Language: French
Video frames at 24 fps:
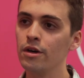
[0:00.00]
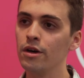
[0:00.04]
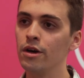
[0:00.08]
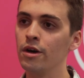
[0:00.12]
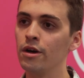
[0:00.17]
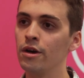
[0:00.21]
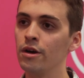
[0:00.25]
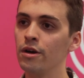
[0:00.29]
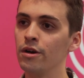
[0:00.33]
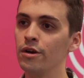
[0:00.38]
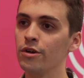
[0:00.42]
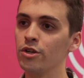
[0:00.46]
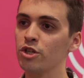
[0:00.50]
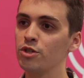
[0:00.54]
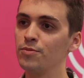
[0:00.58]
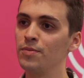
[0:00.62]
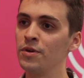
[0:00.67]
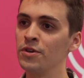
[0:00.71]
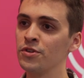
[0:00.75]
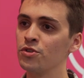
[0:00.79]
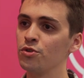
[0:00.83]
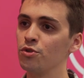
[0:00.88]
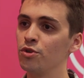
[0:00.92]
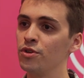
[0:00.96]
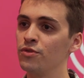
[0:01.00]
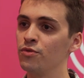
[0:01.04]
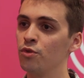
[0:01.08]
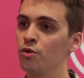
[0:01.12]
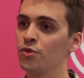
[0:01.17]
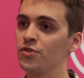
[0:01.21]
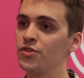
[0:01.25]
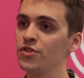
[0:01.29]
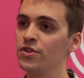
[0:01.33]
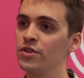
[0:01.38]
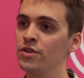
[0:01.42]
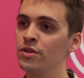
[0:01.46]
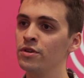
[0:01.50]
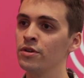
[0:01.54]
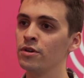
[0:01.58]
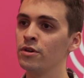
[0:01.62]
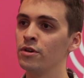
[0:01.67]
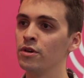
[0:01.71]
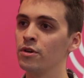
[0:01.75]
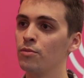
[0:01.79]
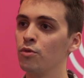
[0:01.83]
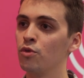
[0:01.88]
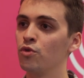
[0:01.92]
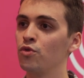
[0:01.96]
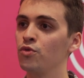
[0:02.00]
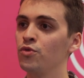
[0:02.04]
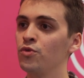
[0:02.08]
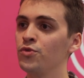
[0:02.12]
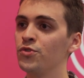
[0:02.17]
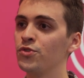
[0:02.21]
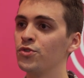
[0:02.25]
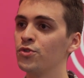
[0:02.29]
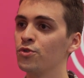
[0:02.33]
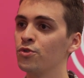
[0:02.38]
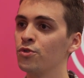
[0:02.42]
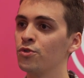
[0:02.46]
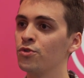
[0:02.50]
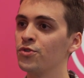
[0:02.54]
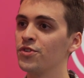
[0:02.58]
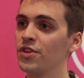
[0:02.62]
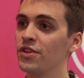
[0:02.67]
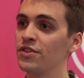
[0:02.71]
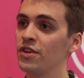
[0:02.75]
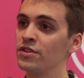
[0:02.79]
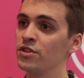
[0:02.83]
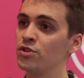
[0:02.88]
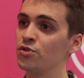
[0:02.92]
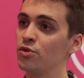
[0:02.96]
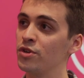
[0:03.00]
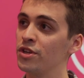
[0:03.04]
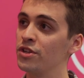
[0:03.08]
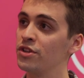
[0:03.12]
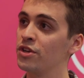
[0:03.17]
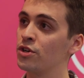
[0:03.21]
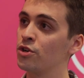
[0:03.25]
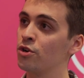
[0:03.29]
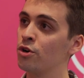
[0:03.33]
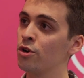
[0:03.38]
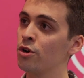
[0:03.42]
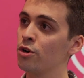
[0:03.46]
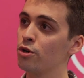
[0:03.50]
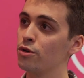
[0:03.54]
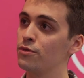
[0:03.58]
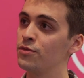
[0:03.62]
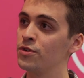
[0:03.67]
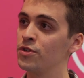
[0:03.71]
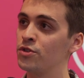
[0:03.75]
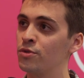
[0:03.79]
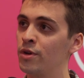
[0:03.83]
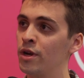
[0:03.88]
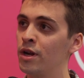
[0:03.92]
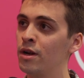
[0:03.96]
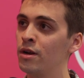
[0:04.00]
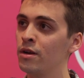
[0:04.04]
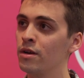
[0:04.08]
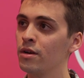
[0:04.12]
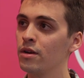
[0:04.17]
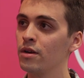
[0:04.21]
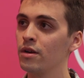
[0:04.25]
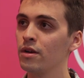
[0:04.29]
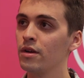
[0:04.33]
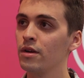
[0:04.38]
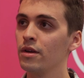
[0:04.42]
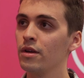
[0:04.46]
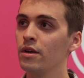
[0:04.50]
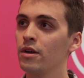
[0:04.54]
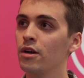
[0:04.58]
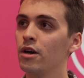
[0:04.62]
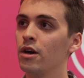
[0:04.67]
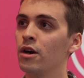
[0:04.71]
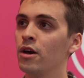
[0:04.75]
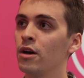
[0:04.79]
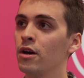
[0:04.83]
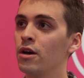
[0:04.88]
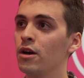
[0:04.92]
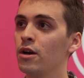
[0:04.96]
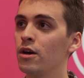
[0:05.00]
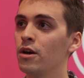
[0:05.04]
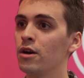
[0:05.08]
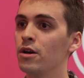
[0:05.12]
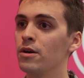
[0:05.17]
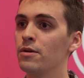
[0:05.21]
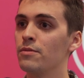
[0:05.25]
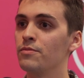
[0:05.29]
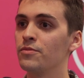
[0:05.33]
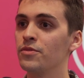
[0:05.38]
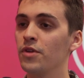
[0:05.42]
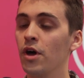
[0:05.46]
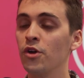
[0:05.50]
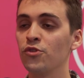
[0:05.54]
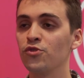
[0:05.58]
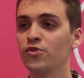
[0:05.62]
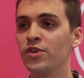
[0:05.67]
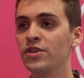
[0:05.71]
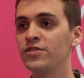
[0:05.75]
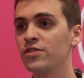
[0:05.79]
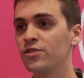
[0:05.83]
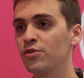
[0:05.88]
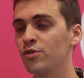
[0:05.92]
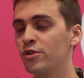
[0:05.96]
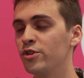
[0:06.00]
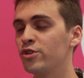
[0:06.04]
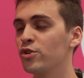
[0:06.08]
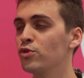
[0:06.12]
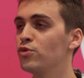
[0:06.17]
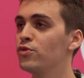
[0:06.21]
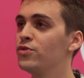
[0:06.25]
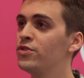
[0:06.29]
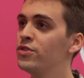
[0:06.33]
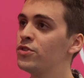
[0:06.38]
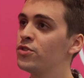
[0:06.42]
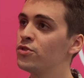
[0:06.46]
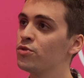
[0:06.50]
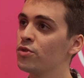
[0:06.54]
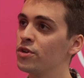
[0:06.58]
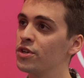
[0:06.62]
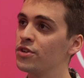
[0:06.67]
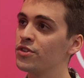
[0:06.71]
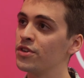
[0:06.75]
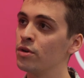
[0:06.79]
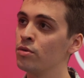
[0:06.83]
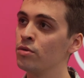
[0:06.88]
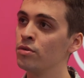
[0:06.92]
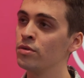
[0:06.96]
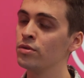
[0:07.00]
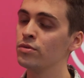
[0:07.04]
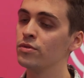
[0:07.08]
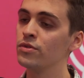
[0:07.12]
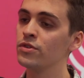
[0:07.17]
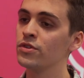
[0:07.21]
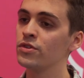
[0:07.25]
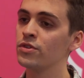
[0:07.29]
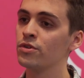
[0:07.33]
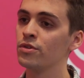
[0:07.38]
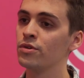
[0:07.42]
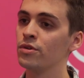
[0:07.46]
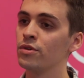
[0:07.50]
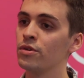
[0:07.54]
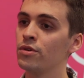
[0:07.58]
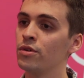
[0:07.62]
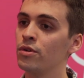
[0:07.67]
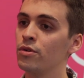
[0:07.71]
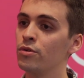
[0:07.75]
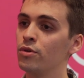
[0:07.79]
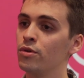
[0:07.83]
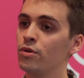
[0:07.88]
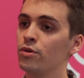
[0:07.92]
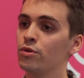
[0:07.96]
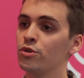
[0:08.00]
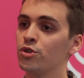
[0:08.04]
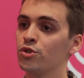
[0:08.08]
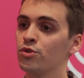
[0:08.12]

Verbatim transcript: Euh, je pense qu'ils vont aussi euh, beaucoup s'attarder sur les décors, le visuel. en tout cas, c'est ce que les gens nous disent sur les salons. Ils nous disent que le, le